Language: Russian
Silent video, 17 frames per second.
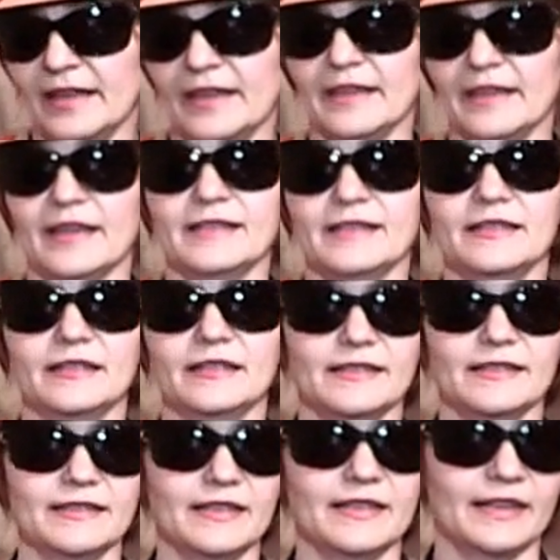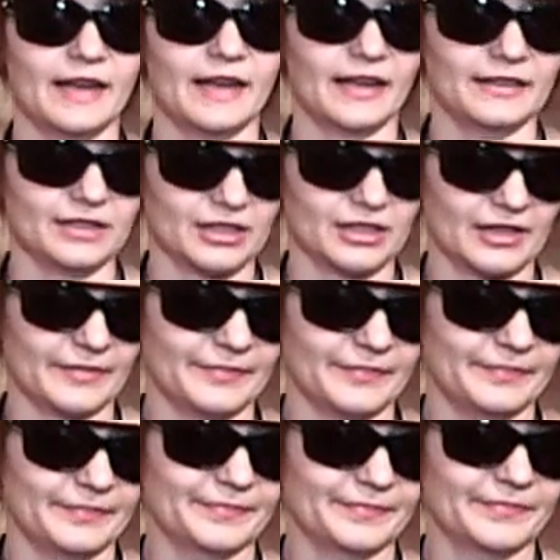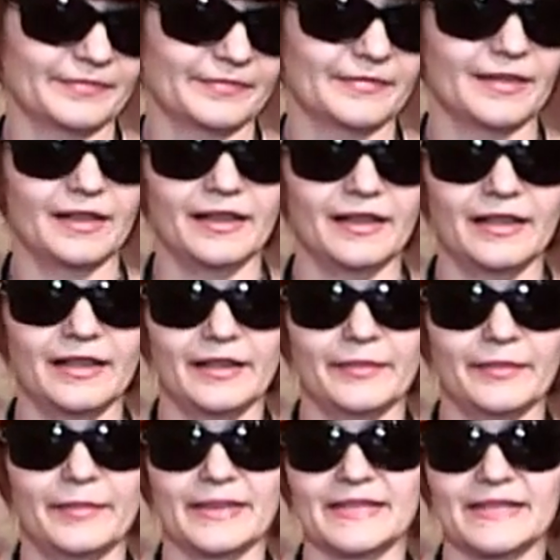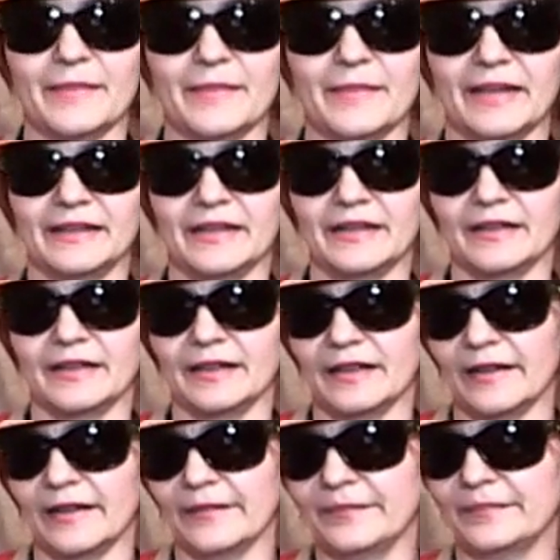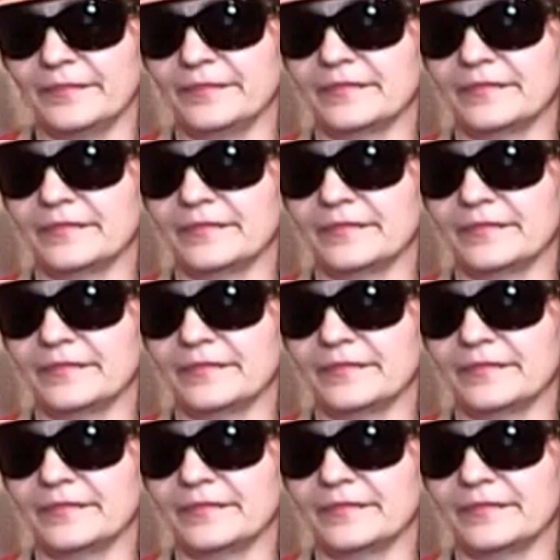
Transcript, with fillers: Я села с ней рядышком, посмотрела